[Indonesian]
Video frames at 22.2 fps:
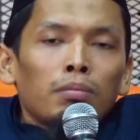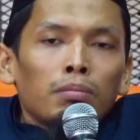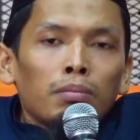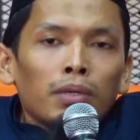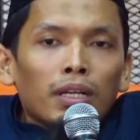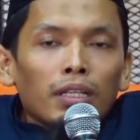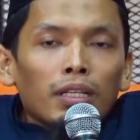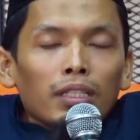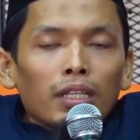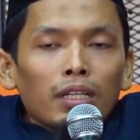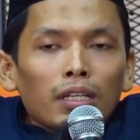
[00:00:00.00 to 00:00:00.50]

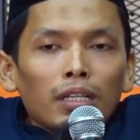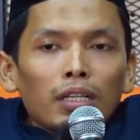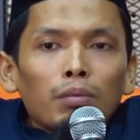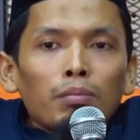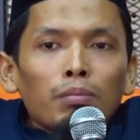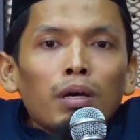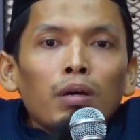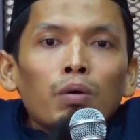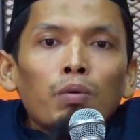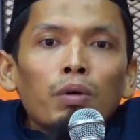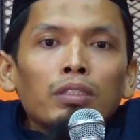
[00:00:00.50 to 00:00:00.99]
mengatakan
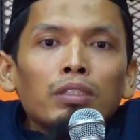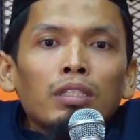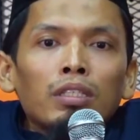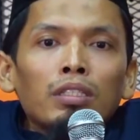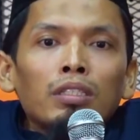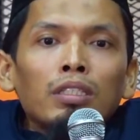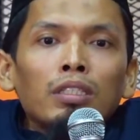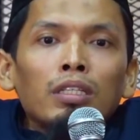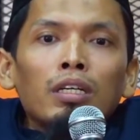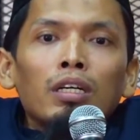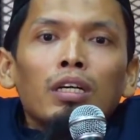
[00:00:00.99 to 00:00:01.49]

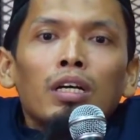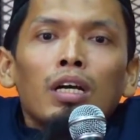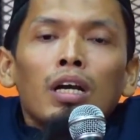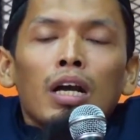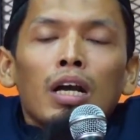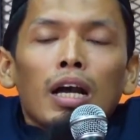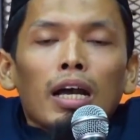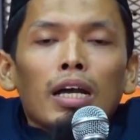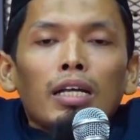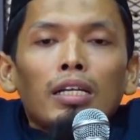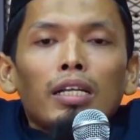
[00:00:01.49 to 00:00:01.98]
bahwasannya
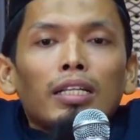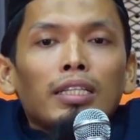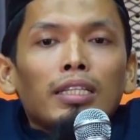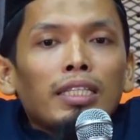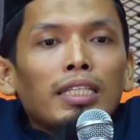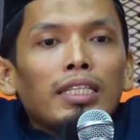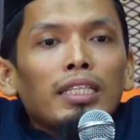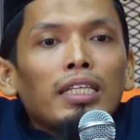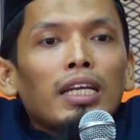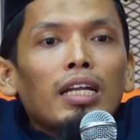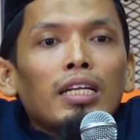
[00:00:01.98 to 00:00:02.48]
ada
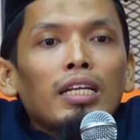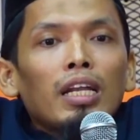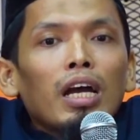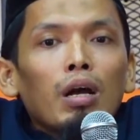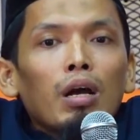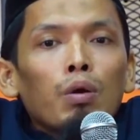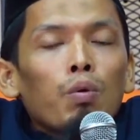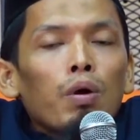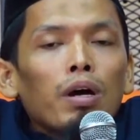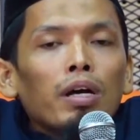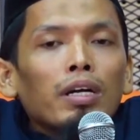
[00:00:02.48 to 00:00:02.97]
tiga
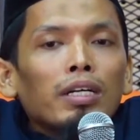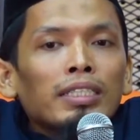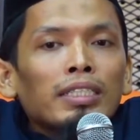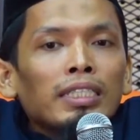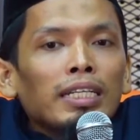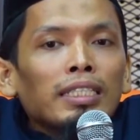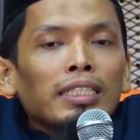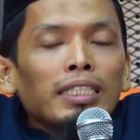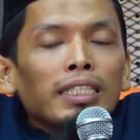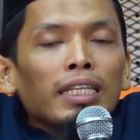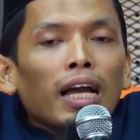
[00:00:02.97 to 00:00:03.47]
dakwah
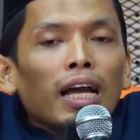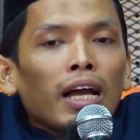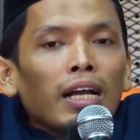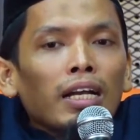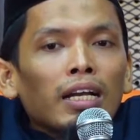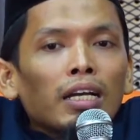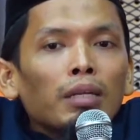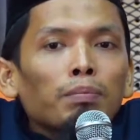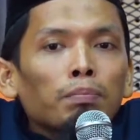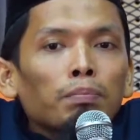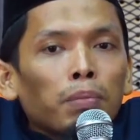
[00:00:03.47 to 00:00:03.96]
yang tidak
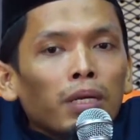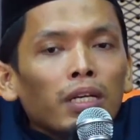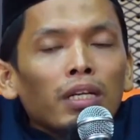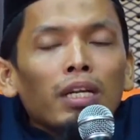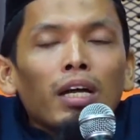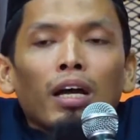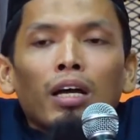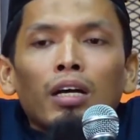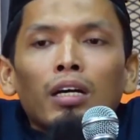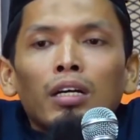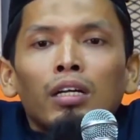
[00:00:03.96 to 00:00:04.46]
akan
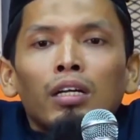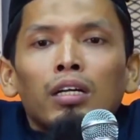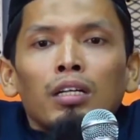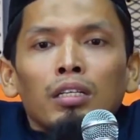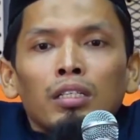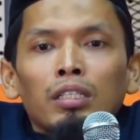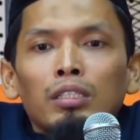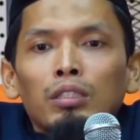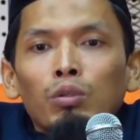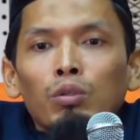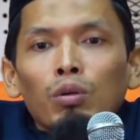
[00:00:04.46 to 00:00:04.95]
pernah
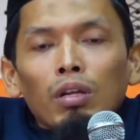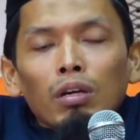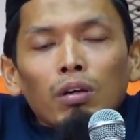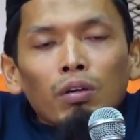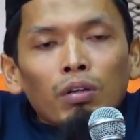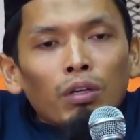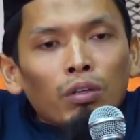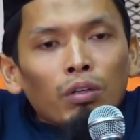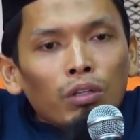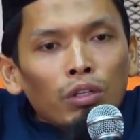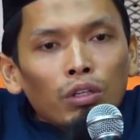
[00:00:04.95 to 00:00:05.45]
ditolak
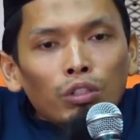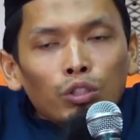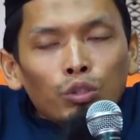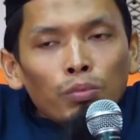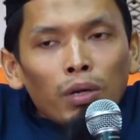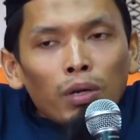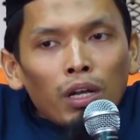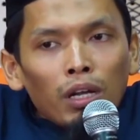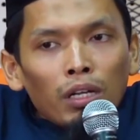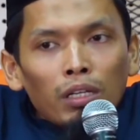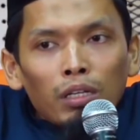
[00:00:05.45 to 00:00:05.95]
oleh Allah
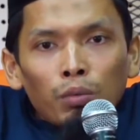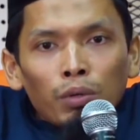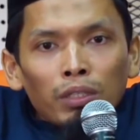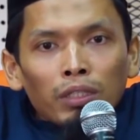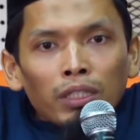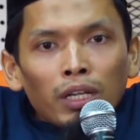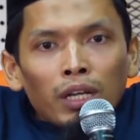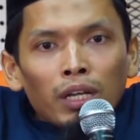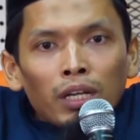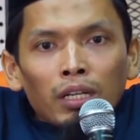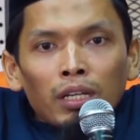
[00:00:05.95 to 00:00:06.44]
Subhanahu wa
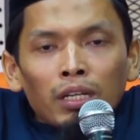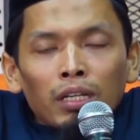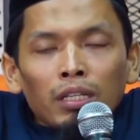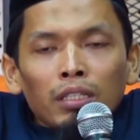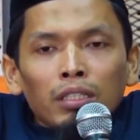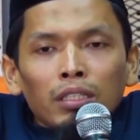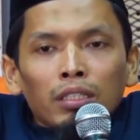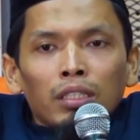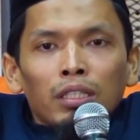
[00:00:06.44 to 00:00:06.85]
taala.